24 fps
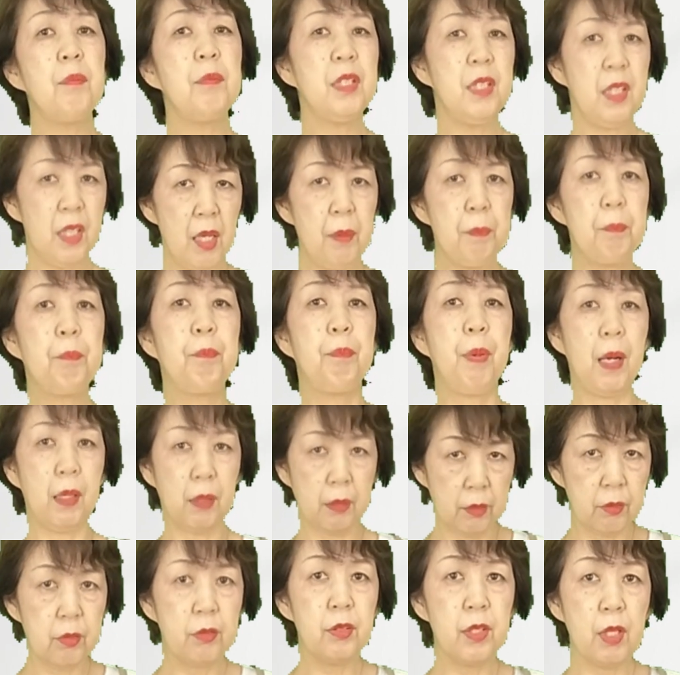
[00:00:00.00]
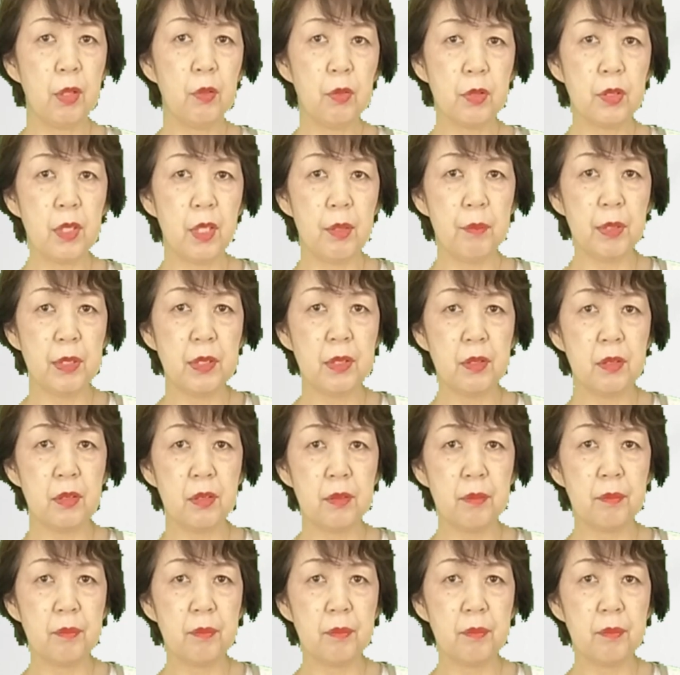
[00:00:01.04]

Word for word: 見えバッグでございます